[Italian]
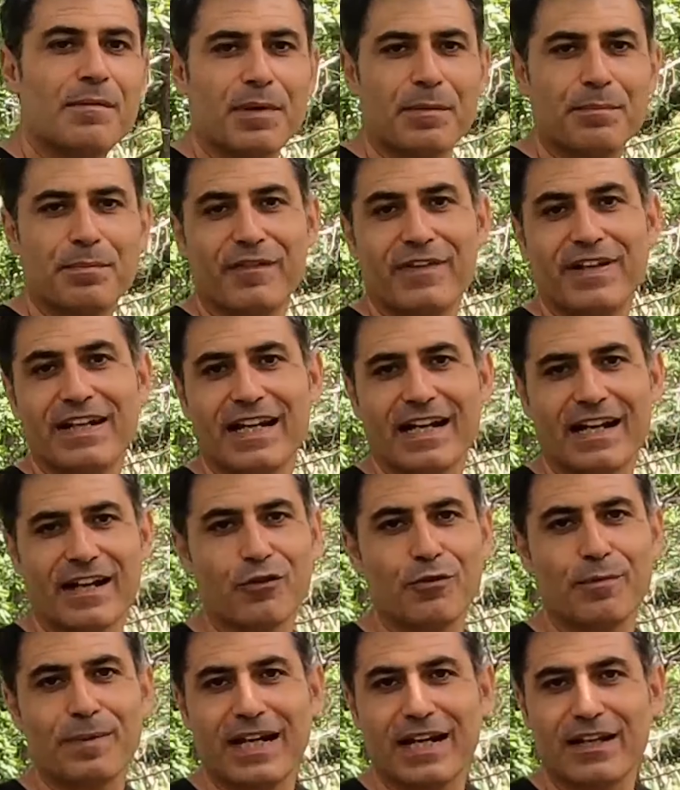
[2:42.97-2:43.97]
per poi venire a
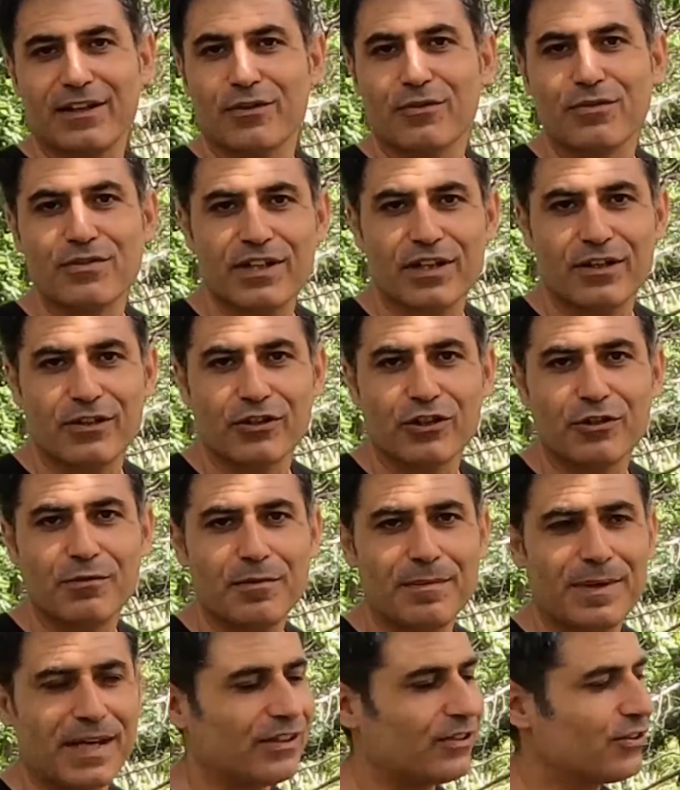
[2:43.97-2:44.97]
recuperarlo in un secondo
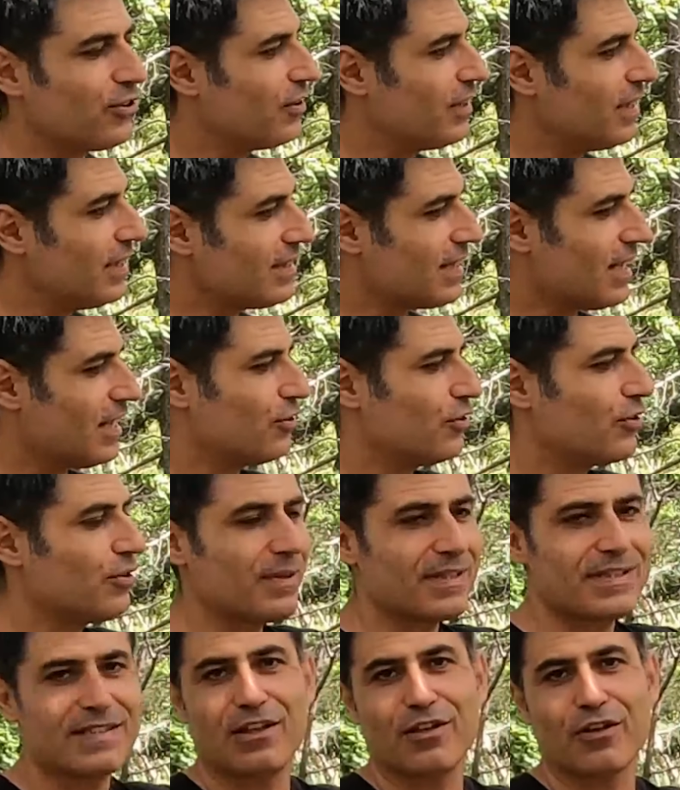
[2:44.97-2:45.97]
momento entrando
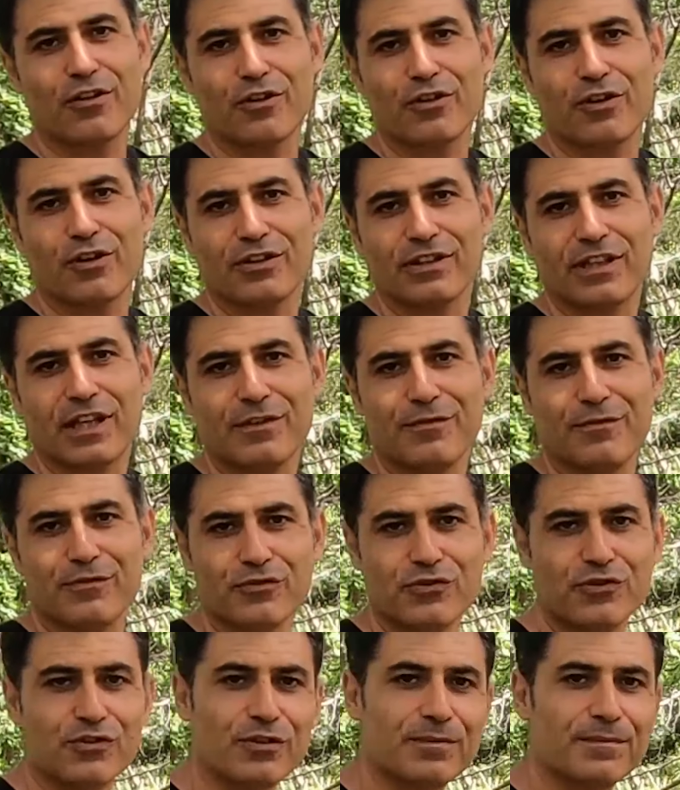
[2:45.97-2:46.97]
in questa loro grotta
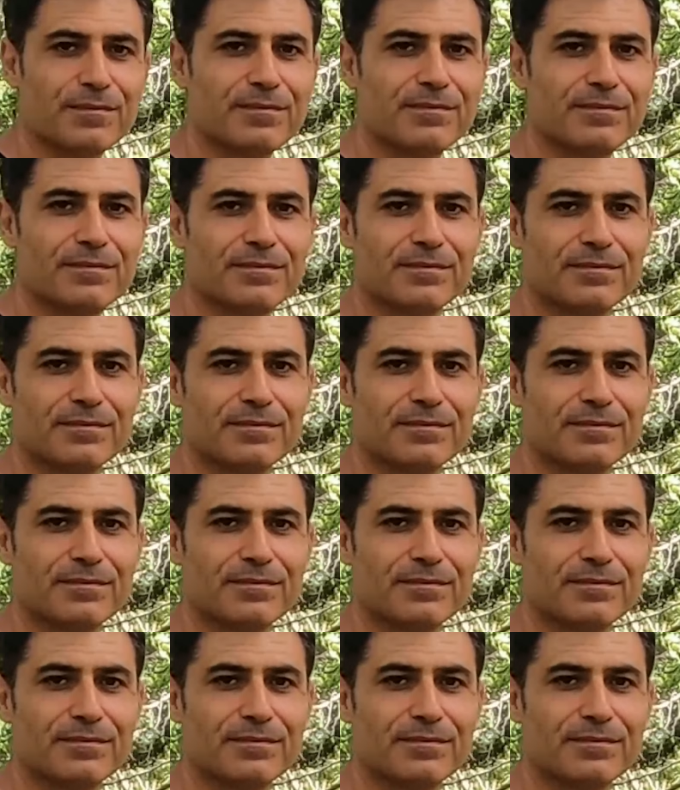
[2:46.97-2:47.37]
rifugio.